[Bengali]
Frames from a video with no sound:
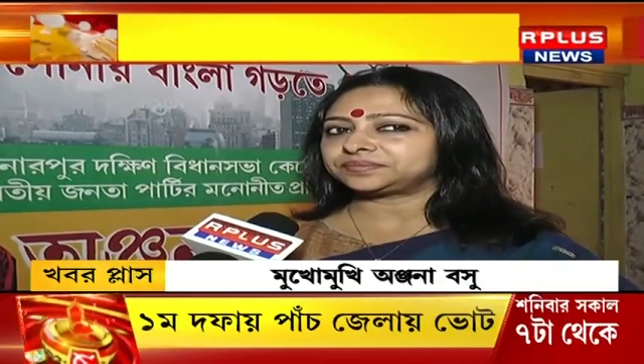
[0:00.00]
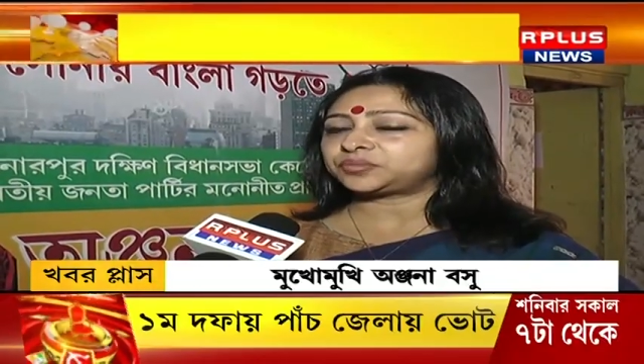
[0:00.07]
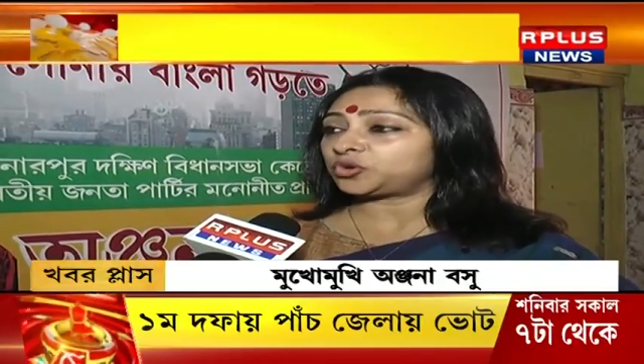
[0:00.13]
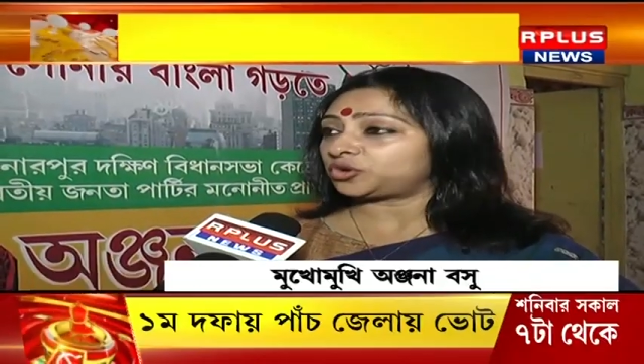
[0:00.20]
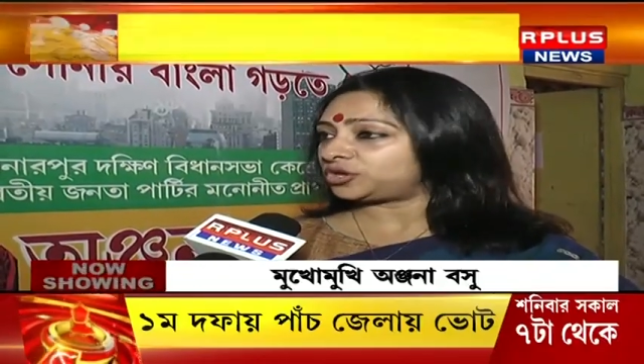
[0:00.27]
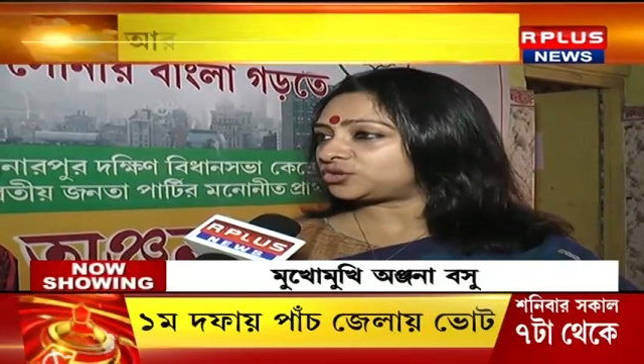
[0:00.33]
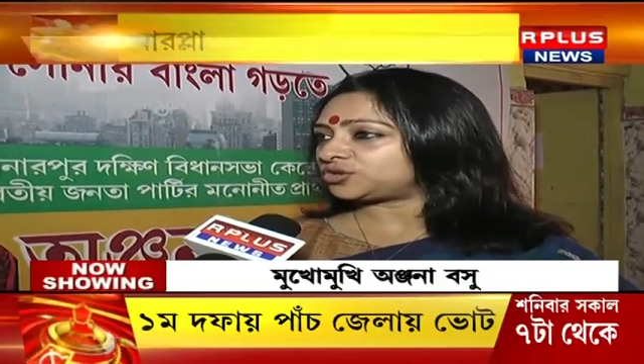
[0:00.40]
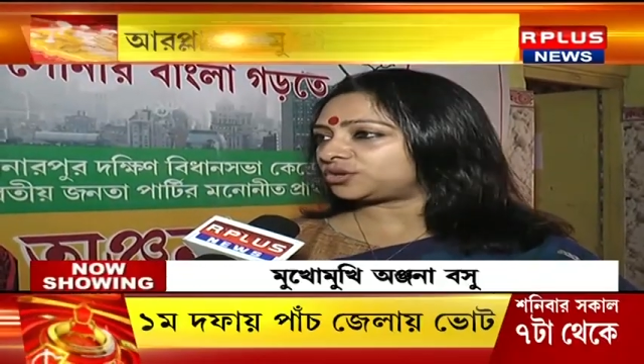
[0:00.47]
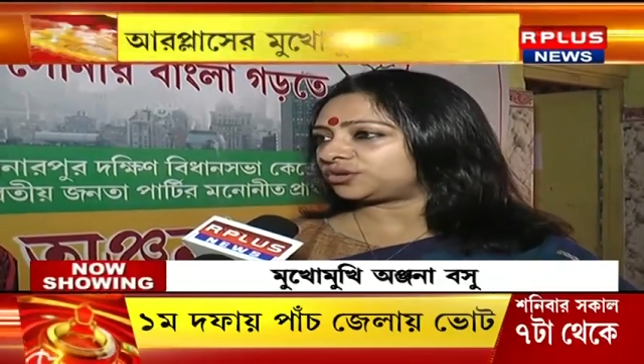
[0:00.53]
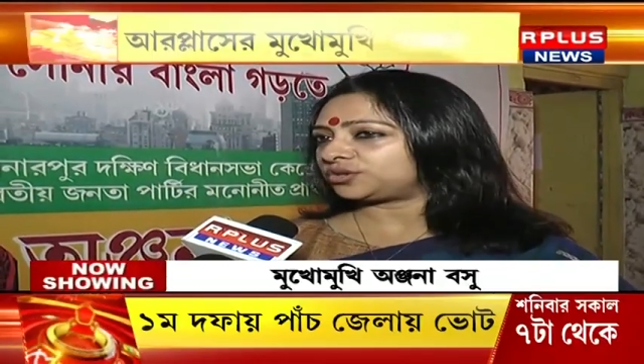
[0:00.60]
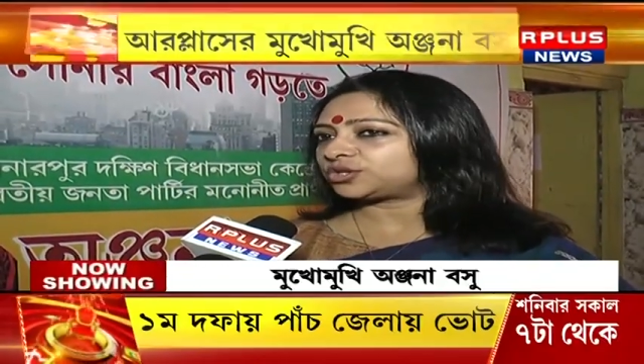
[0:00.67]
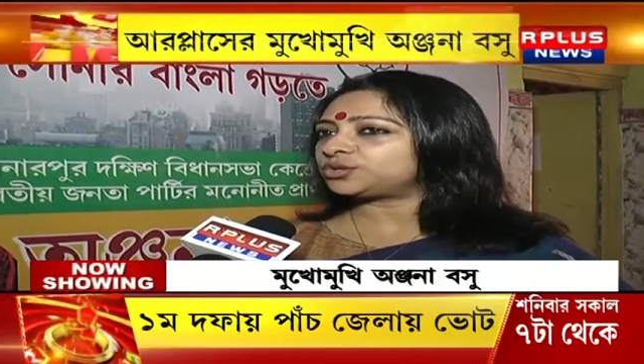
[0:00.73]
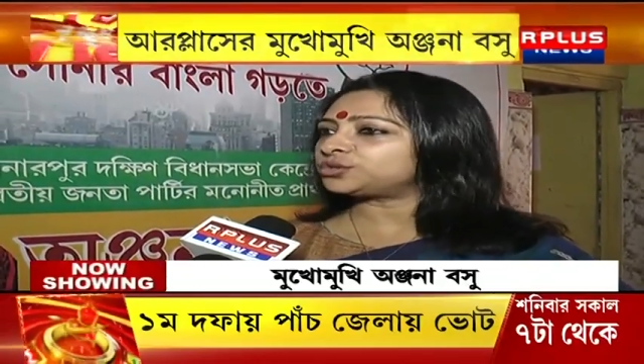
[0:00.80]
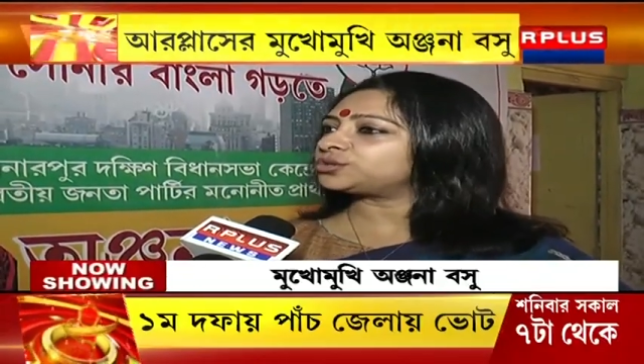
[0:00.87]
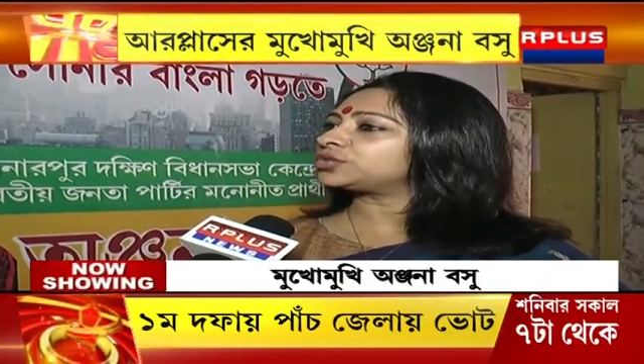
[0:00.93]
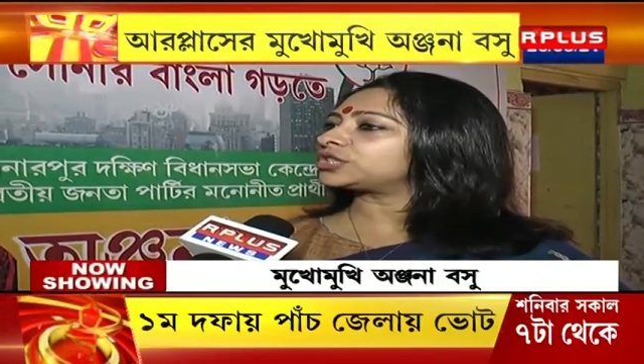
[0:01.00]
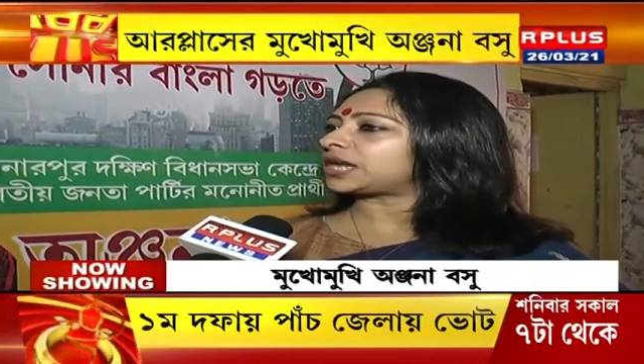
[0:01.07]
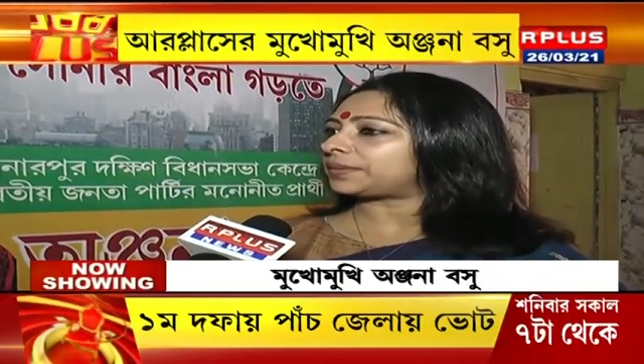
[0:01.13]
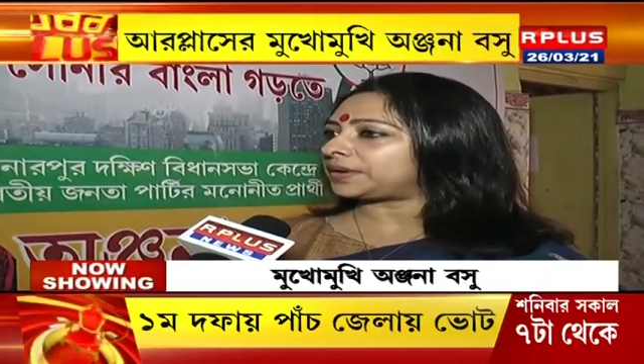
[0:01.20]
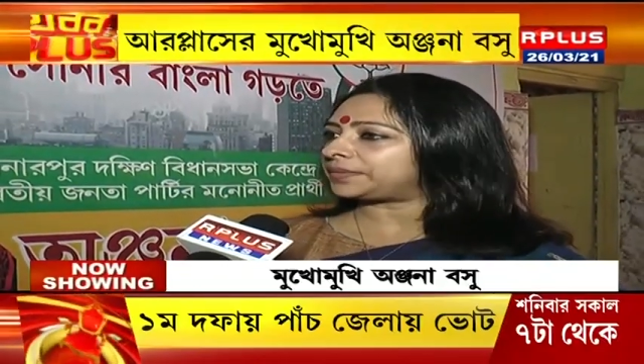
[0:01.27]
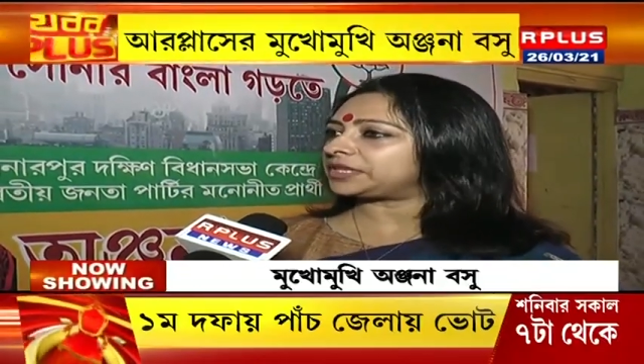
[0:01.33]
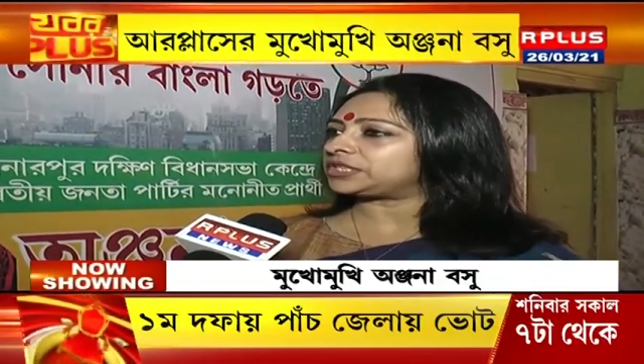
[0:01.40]
প্রয়োজন সুস্থ
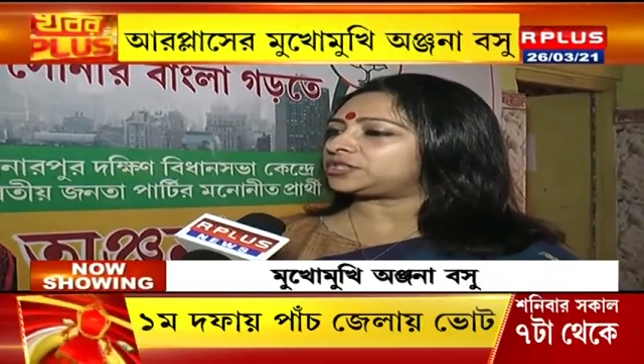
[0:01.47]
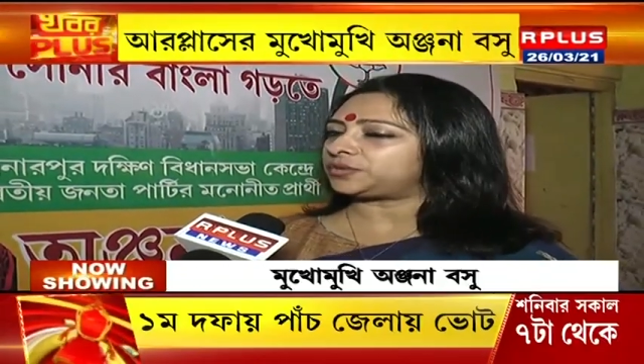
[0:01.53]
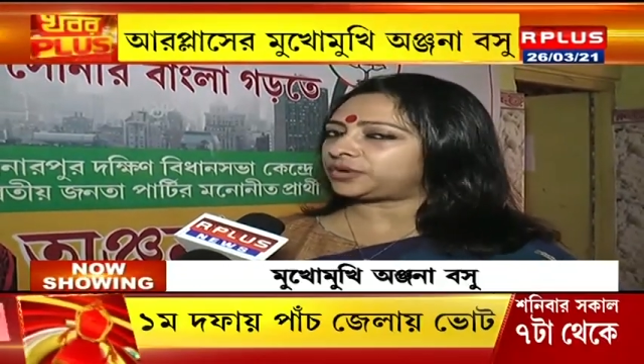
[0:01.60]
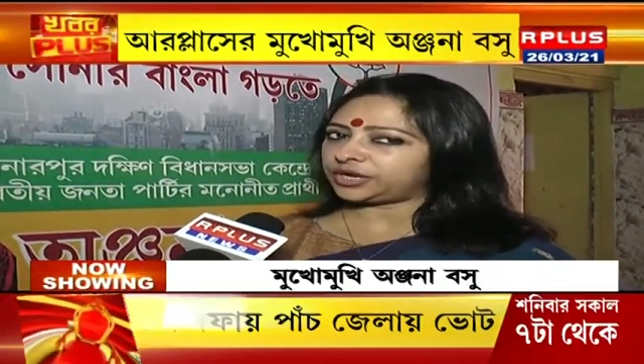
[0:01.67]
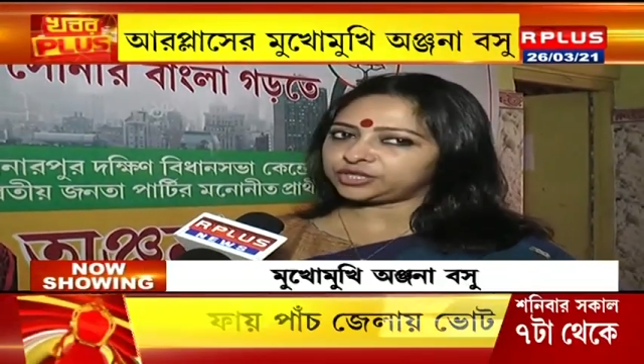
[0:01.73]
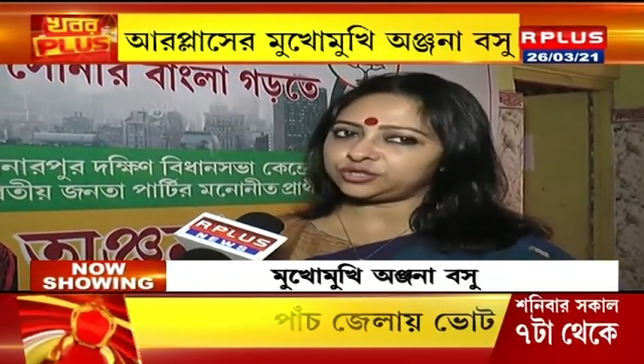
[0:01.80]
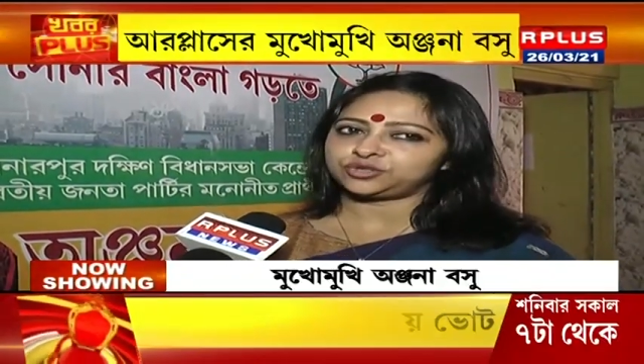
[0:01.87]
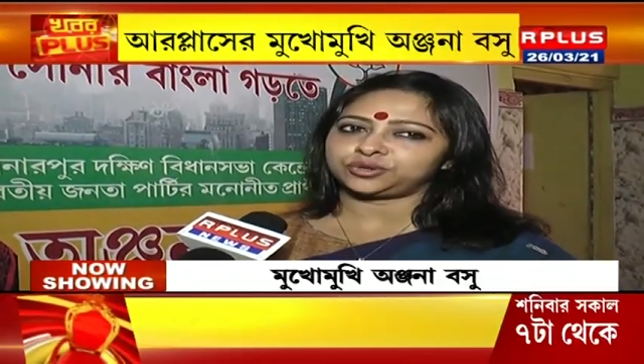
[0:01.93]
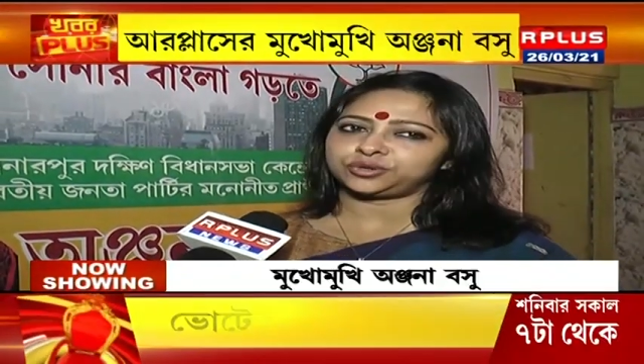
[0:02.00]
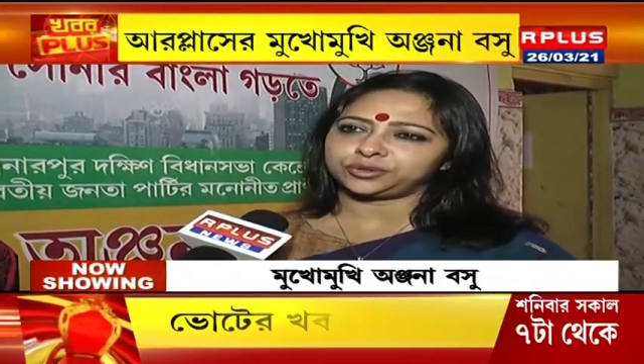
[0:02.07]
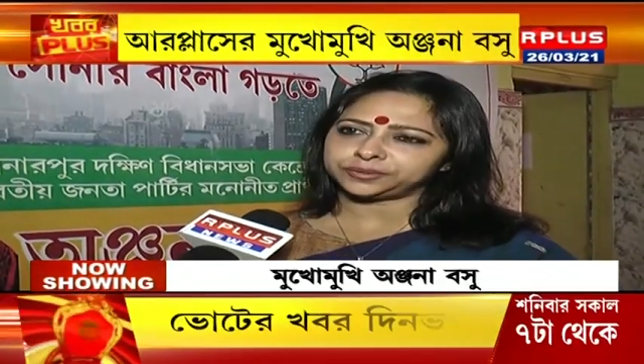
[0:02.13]
স্বাভাবিক জীবনের জন্য